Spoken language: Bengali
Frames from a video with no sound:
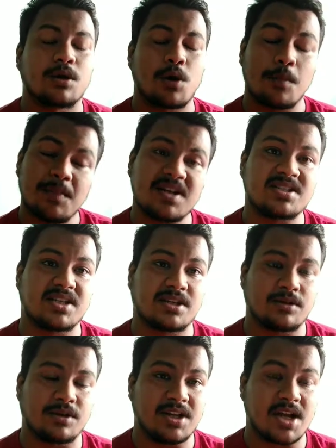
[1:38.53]
গভর্নমেন্ট
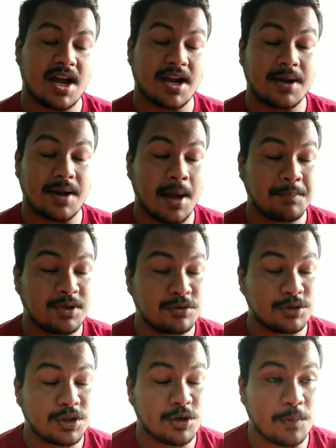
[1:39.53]
সেক্টর নিয়ে আগে আমি
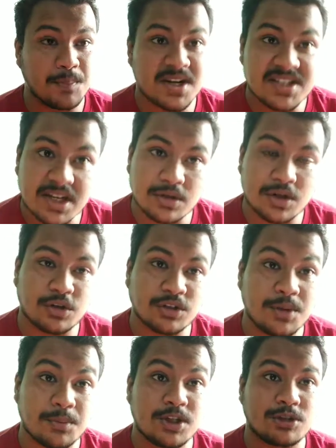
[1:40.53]
যদি গভর্নমেন্ট সেক্টরের কথা
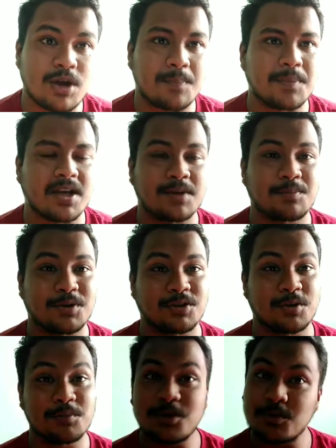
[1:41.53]
বলি তো আপনাকে
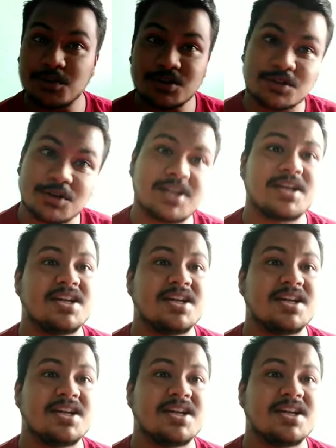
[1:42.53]
প্রথমে অবশ্যই